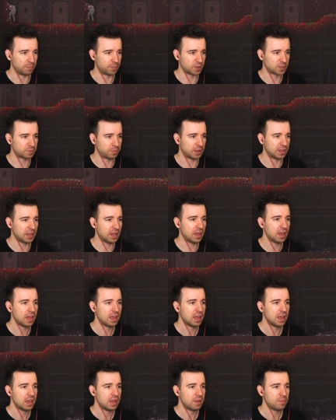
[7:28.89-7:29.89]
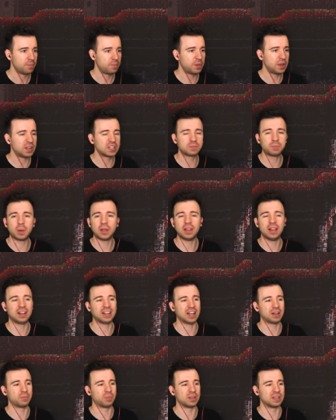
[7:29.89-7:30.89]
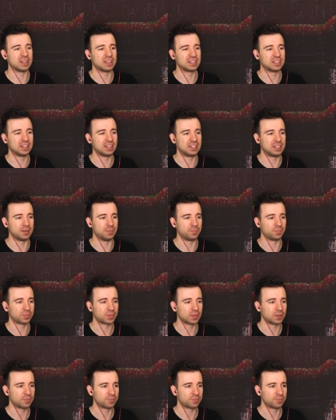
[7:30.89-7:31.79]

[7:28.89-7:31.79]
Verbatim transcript: поспала, переспала как бы с этим